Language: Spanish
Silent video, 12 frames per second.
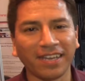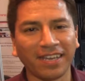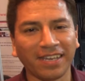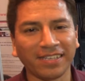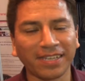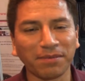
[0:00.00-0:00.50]

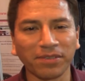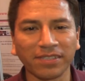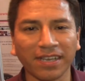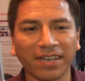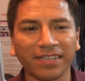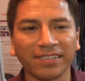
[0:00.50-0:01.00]
Eh, estamos
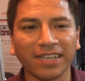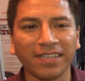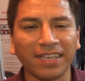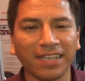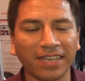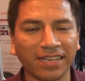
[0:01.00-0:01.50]
en el
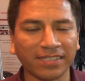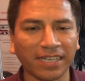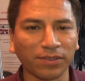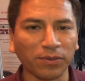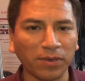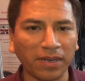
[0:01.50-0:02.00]
stand de la
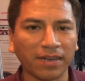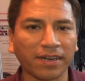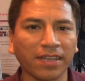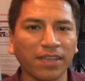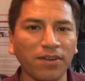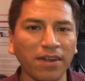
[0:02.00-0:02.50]
Irsetur
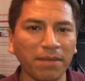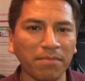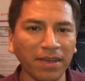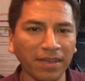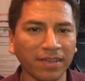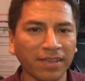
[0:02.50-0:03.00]
Región
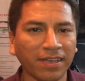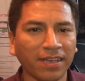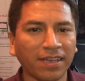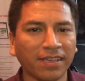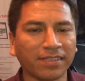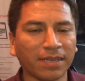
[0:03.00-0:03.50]
Lima.
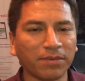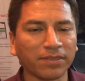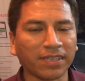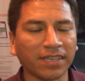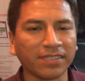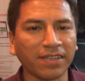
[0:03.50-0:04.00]

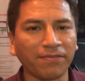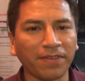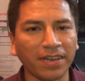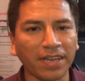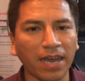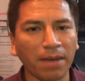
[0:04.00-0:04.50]
Estamos en esta
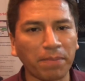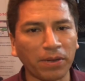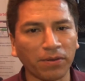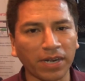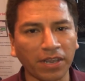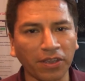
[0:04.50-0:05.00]
feria
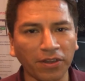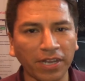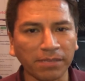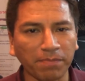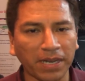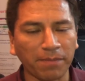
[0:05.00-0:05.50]
Perú
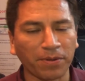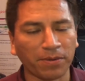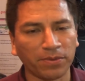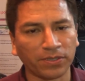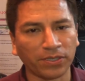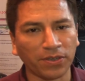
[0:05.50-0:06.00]
Regiones para
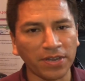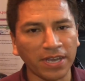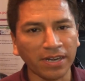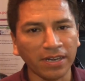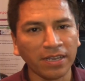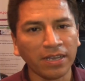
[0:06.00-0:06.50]

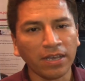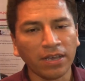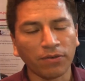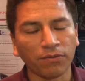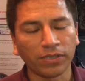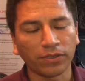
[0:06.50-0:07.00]
promocionar
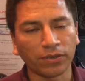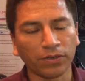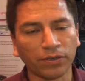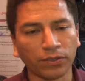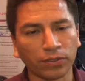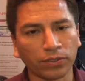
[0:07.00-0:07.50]

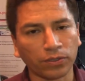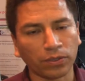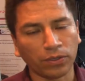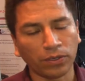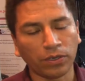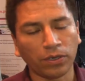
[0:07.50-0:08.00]
nuestras eh,
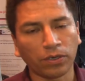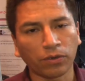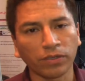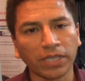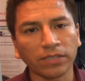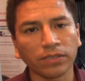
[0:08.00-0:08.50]

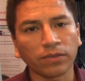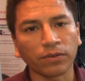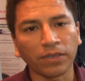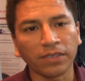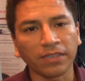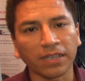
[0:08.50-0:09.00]
rutas
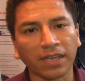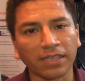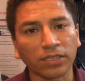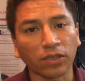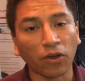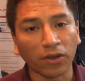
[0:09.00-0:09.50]

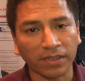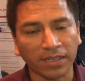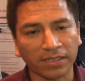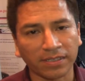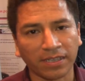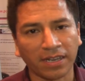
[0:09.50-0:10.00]
turísticas
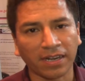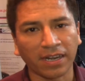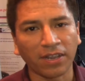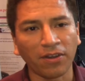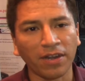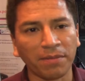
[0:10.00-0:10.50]
cortas de la
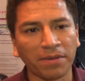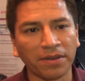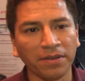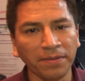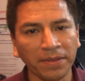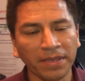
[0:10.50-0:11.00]
región Lima.
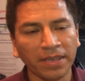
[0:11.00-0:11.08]
¿no?